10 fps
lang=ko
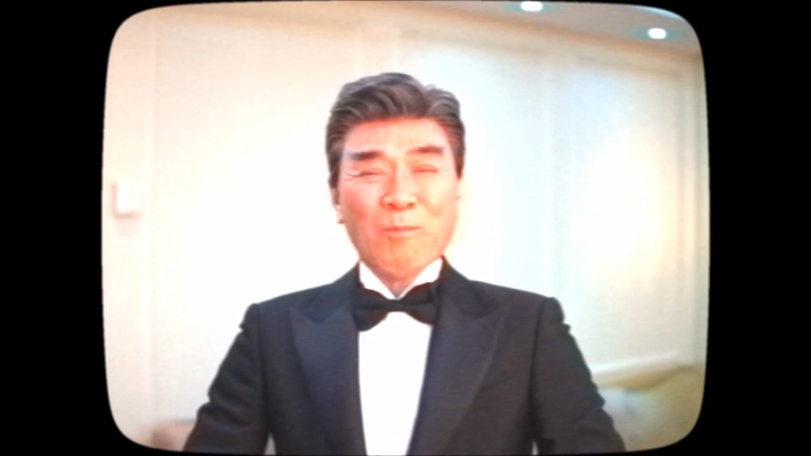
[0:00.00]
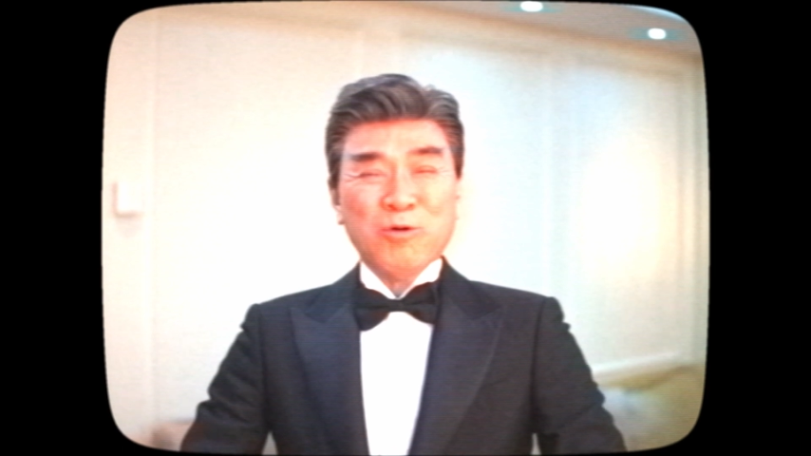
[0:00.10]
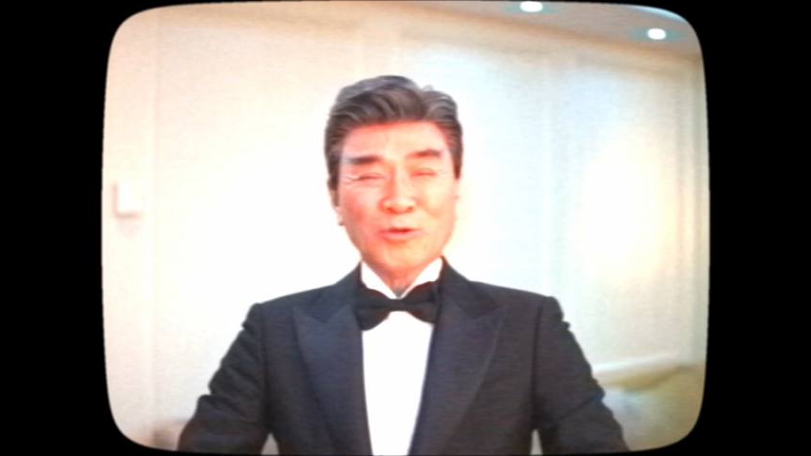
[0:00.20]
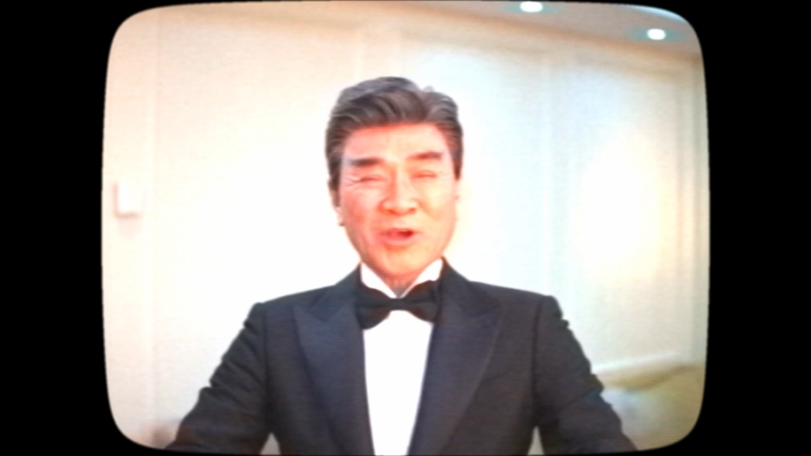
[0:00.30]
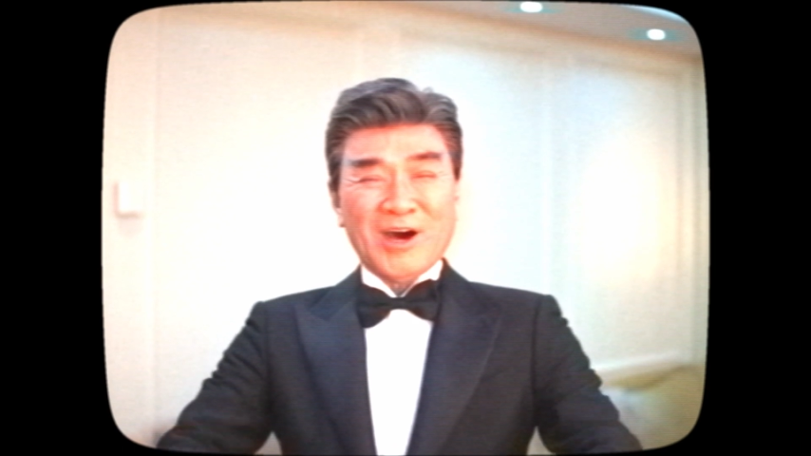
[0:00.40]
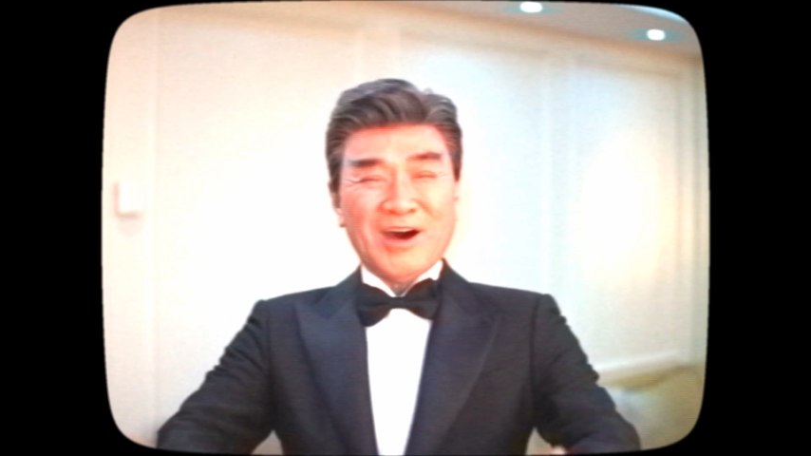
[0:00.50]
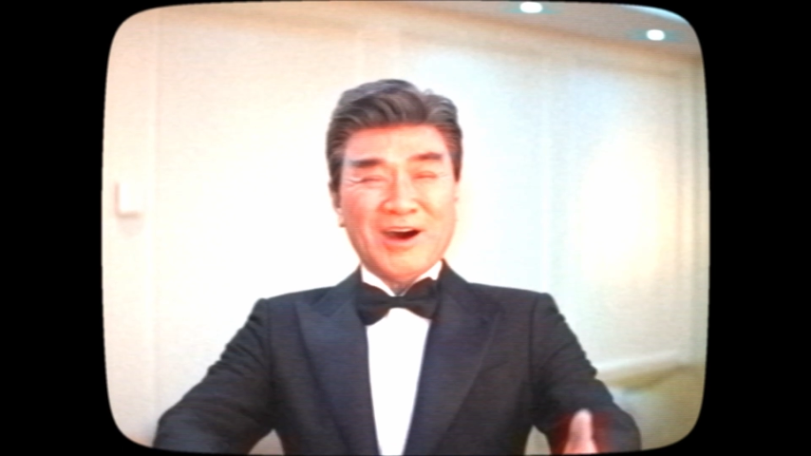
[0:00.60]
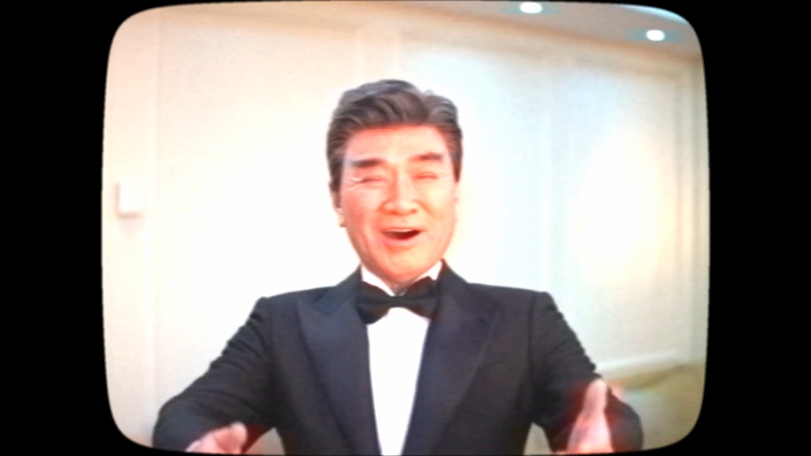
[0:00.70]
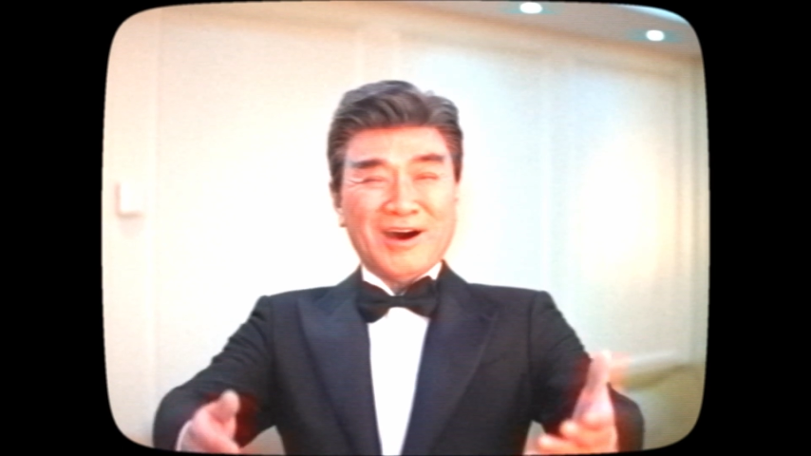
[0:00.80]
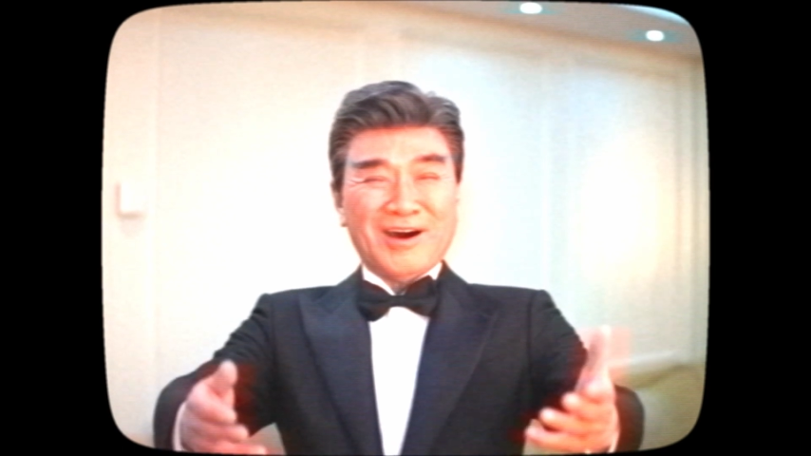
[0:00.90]

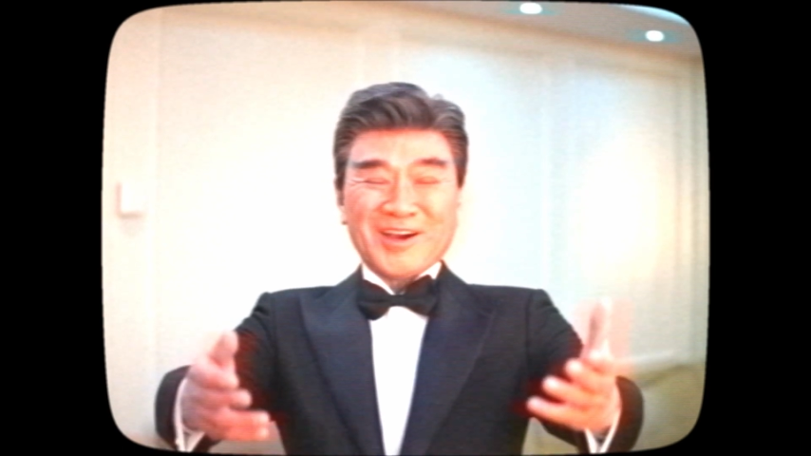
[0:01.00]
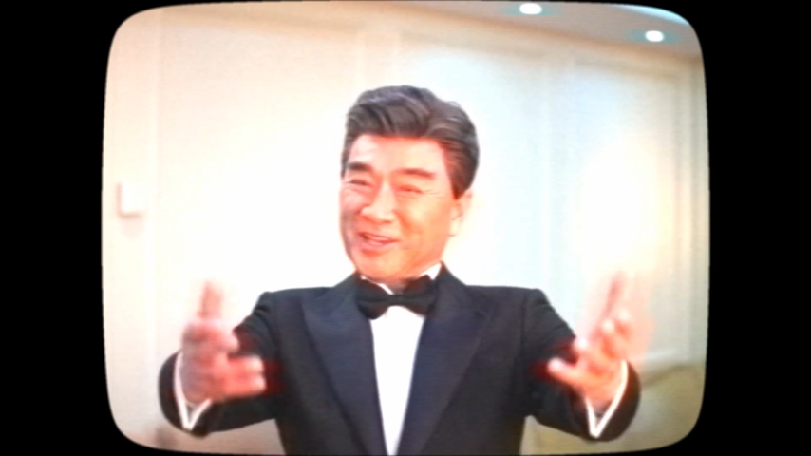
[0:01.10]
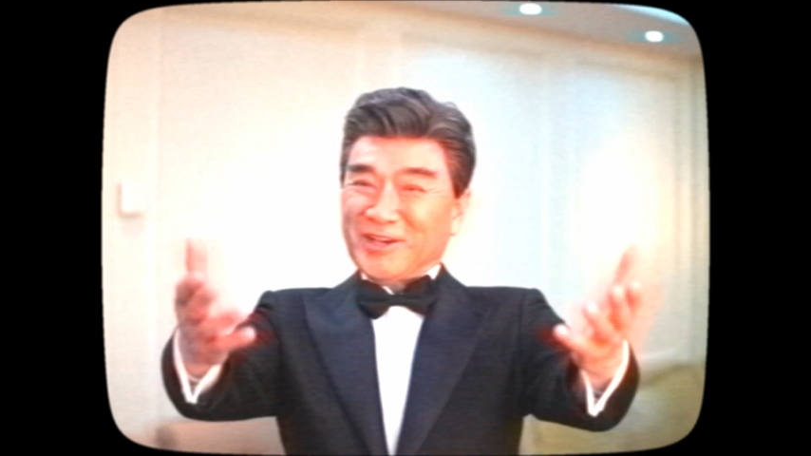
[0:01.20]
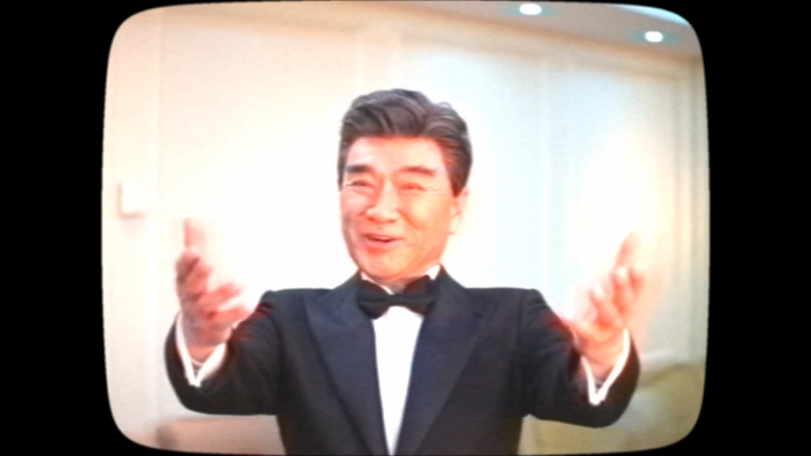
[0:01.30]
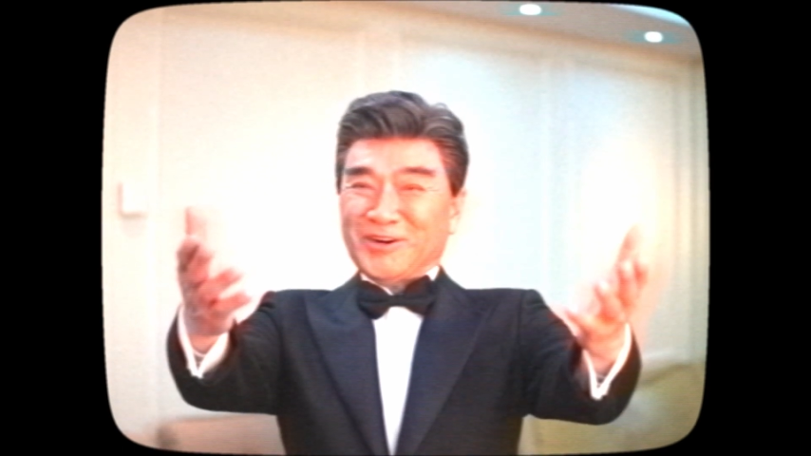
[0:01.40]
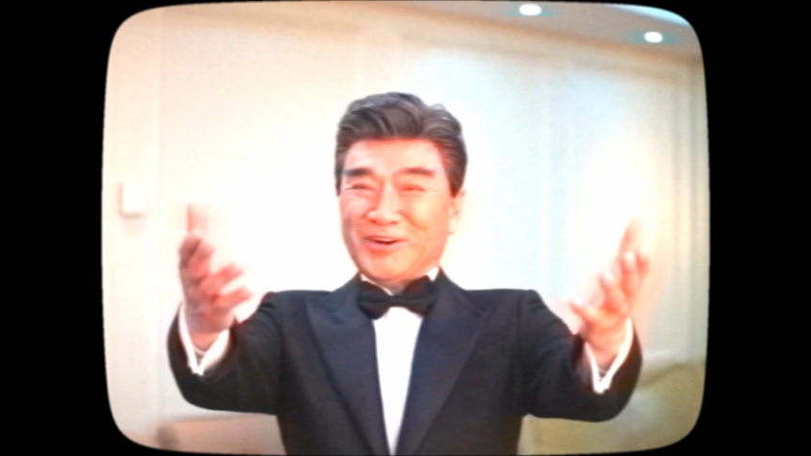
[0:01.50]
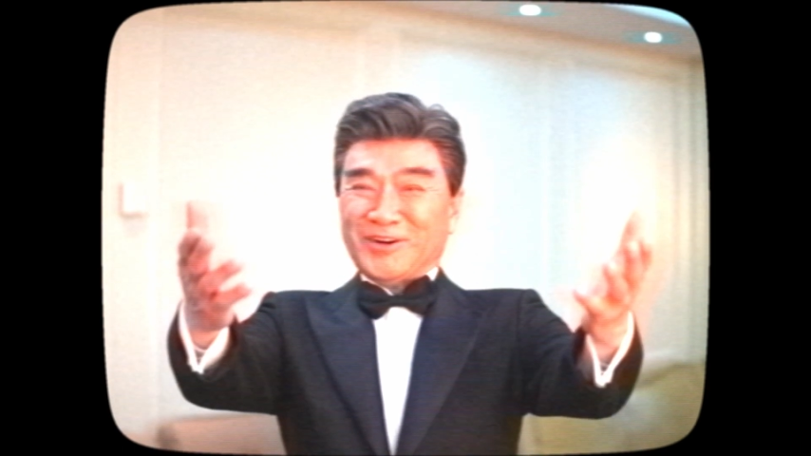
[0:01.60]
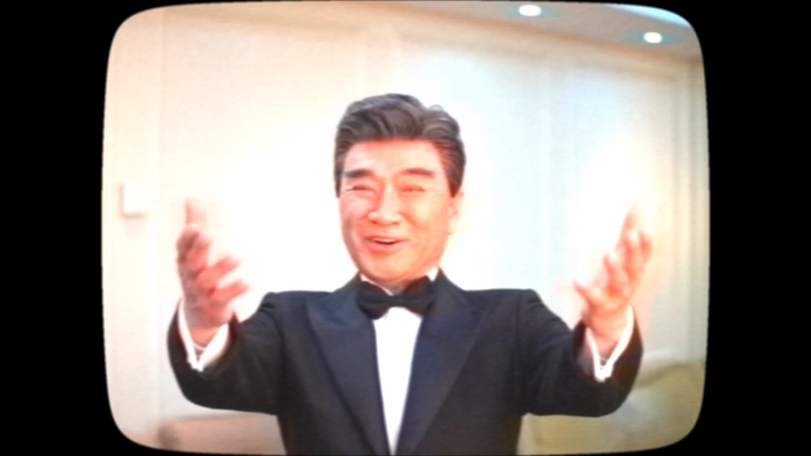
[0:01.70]
부탁해요.